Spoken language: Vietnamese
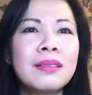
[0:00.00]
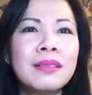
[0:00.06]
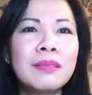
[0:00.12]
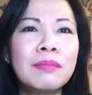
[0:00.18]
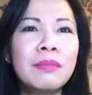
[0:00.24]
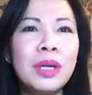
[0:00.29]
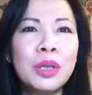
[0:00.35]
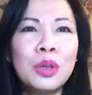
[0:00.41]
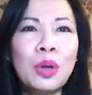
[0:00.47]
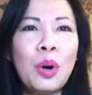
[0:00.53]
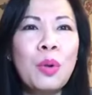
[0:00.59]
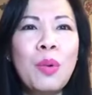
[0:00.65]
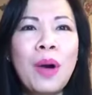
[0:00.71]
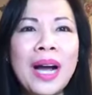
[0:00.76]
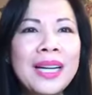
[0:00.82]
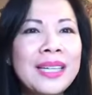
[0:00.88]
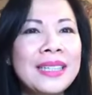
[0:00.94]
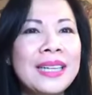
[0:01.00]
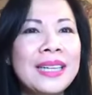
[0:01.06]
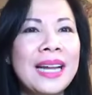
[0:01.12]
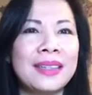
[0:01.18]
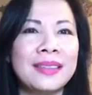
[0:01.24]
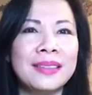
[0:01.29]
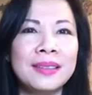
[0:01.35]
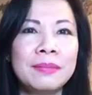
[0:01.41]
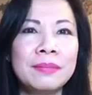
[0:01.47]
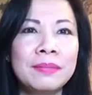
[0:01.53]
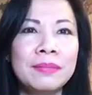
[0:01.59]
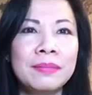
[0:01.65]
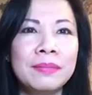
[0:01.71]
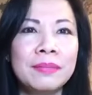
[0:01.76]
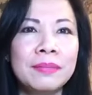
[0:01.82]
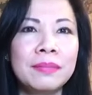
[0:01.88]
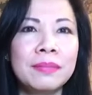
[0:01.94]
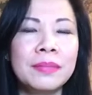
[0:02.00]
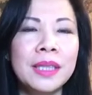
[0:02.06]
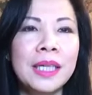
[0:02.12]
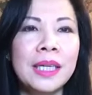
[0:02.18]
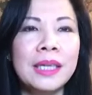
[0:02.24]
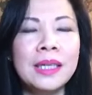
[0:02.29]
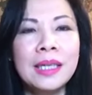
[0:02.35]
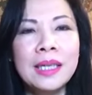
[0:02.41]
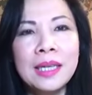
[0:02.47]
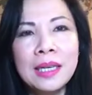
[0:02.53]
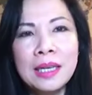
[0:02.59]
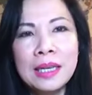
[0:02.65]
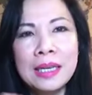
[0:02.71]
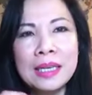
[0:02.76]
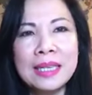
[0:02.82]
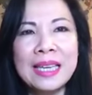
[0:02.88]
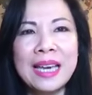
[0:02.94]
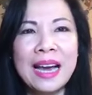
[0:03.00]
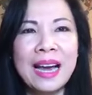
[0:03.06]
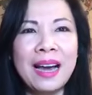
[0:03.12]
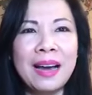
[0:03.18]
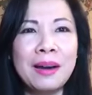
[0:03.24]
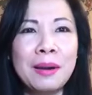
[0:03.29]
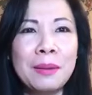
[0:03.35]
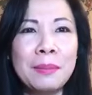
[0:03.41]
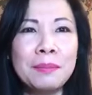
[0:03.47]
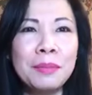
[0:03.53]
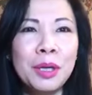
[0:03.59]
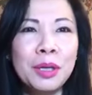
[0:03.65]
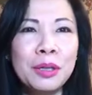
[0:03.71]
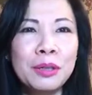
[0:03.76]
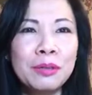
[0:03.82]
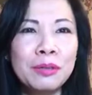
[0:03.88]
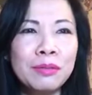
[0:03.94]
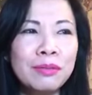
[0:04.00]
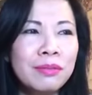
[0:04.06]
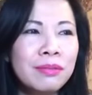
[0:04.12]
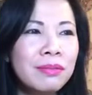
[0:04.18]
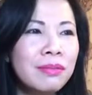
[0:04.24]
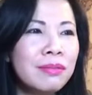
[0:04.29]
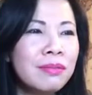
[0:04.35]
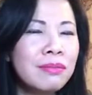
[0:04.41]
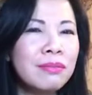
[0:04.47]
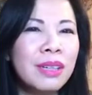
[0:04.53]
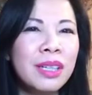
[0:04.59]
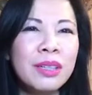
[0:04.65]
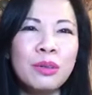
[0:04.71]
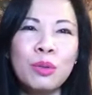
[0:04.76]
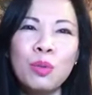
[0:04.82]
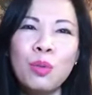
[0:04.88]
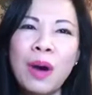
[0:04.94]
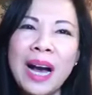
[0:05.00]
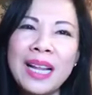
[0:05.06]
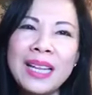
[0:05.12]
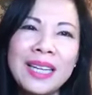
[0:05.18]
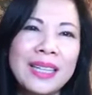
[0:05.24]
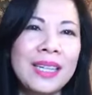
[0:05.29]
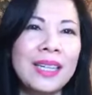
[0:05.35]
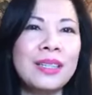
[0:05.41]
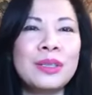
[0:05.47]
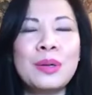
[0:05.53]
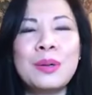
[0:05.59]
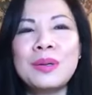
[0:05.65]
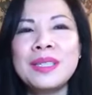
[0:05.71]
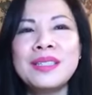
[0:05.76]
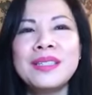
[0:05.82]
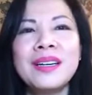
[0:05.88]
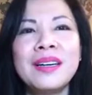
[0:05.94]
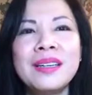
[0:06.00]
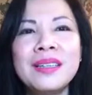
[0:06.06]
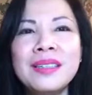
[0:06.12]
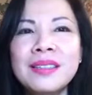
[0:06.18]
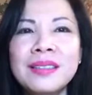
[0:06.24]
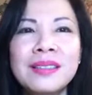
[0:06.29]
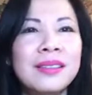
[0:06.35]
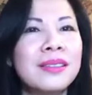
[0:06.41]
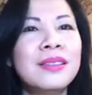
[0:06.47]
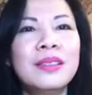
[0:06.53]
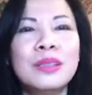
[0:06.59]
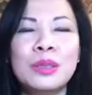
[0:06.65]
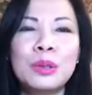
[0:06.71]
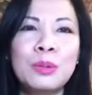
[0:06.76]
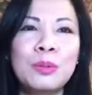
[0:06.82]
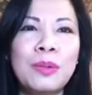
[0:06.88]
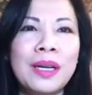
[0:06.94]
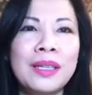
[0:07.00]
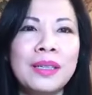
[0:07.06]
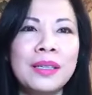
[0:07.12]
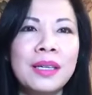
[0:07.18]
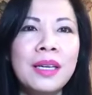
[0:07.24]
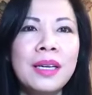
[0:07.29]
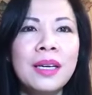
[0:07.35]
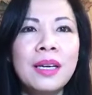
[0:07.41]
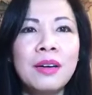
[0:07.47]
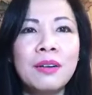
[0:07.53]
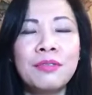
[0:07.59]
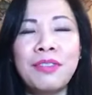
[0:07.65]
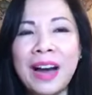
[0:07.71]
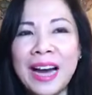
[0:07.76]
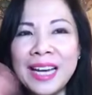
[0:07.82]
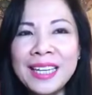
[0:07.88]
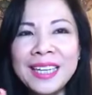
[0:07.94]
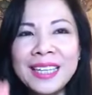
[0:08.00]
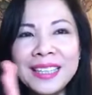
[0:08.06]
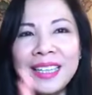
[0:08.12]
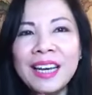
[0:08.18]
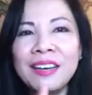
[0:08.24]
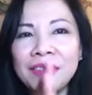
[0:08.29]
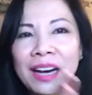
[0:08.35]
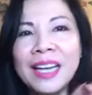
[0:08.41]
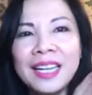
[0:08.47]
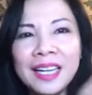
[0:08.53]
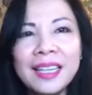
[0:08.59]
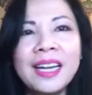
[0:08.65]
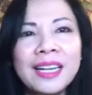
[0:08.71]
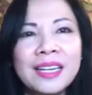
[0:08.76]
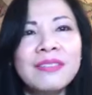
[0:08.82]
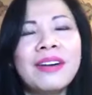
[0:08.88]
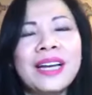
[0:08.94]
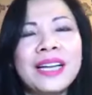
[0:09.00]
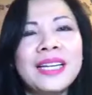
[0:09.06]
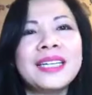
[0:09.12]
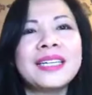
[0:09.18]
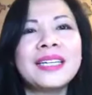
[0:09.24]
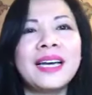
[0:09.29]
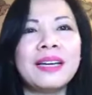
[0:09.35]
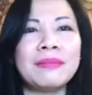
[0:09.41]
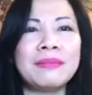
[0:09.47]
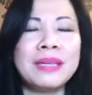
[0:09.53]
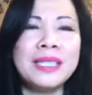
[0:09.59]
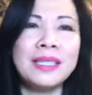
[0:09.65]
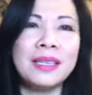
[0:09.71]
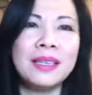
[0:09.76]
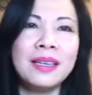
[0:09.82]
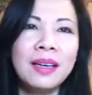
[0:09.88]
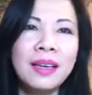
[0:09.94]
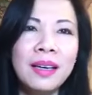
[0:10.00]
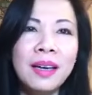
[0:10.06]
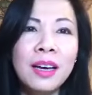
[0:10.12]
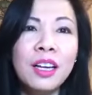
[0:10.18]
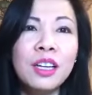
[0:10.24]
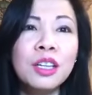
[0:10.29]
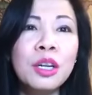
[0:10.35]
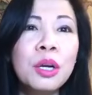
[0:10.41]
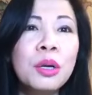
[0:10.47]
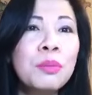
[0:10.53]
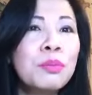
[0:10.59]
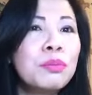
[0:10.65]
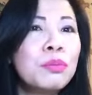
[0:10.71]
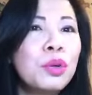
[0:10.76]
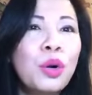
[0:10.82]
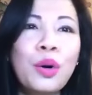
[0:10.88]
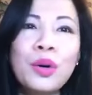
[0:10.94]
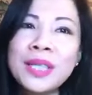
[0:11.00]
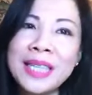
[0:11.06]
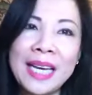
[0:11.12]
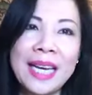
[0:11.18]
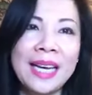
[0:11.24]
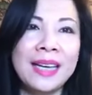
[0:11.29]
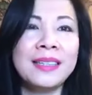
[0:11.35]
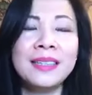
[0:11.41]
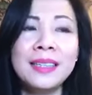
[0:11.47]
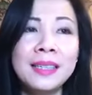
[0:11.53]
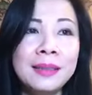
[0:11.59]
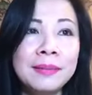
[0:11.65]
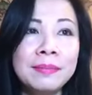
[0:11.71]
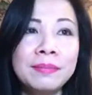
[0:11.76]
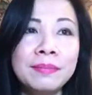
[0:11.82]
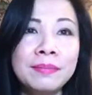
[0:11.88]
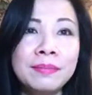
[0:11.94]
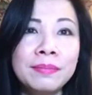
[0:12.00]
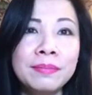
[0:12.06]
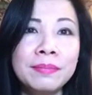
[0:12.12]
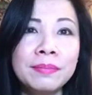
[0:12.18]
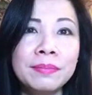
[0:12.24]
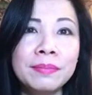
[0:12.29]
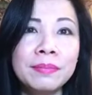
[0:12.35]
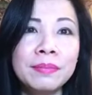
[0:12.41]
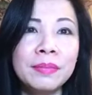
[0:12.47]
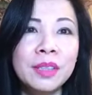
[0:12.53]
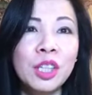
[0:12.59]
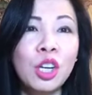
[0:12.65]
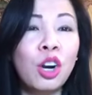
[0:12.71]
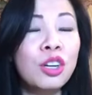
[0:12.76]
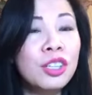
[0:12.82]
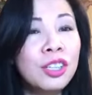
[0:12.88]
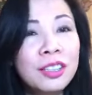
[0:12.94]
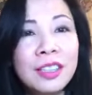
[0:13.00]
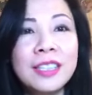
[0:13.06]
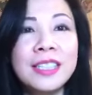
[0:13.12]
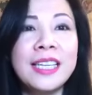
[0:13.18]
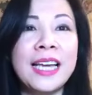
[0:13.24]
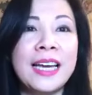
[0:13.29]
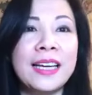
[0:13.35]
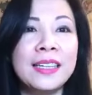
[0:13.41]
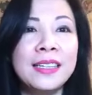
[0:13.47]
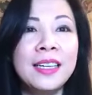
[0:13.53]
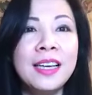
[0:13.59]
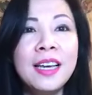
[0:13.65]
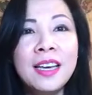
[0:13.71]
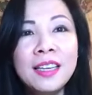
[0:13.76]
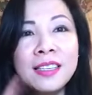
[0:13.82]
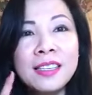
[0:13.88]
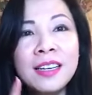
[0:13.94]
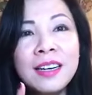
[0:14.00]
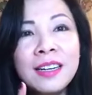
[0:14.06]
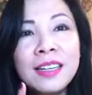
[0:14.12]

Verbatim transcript: mình coi quá là nặng ok và mình mình quá là rắc rối với những người xung quanh phải là cái này phải là này phải là cái này mấy anh chị nên coi nhẹ nó đi coi rất là nhẹ đi nhớ